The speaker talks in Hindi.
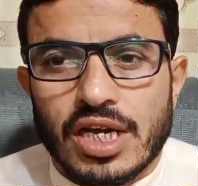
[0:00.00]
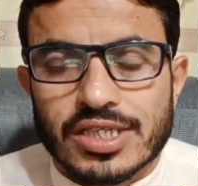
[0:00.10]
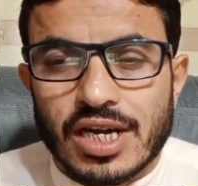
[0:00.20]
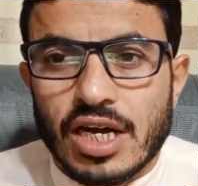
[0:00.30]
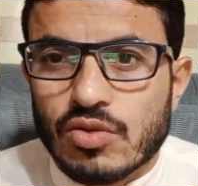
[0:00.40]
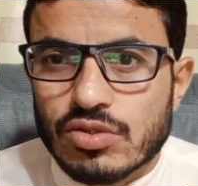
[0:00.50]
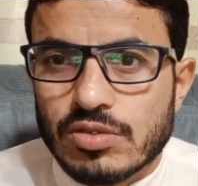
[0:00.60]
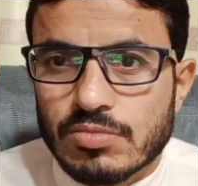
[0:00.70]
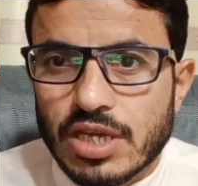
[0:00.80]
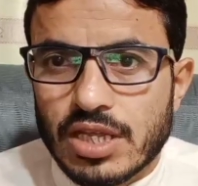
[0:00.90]
असरात
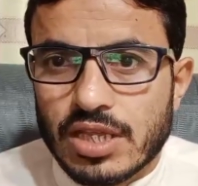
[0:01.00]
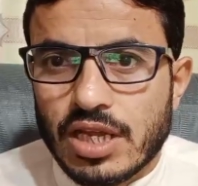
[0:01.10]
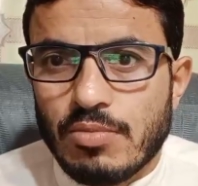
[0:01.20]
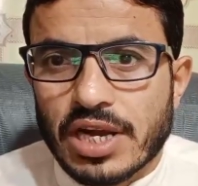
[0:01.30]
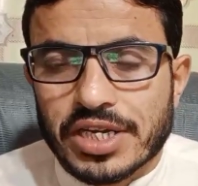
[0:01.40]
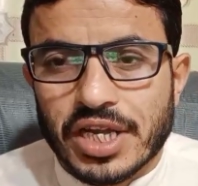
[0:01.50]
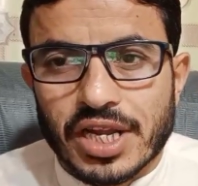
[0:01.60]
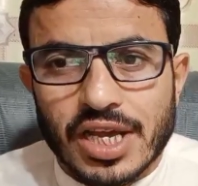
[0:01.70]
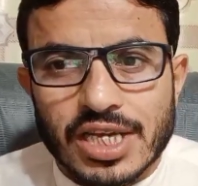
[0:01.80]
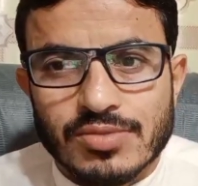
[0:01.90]
उसके अंदर
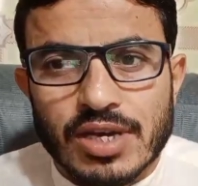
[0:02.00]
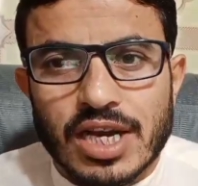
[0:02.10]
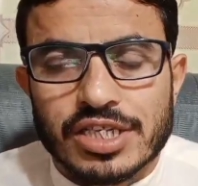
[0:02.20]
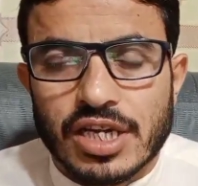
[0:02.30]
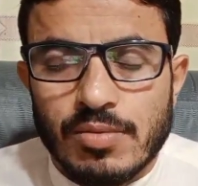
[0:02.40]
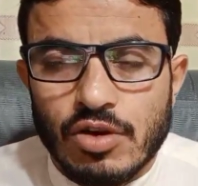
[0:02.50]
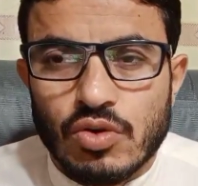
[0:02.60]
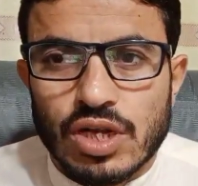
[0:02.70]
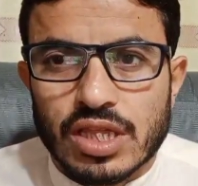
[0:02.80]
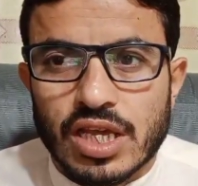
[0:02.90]
बैक्टीरियाज वगैरह शामिल
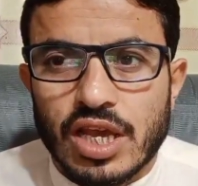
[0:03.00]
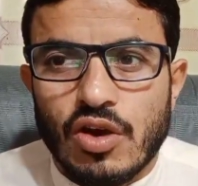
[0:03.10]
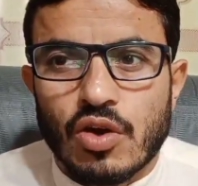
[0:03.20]
हो जाते हैं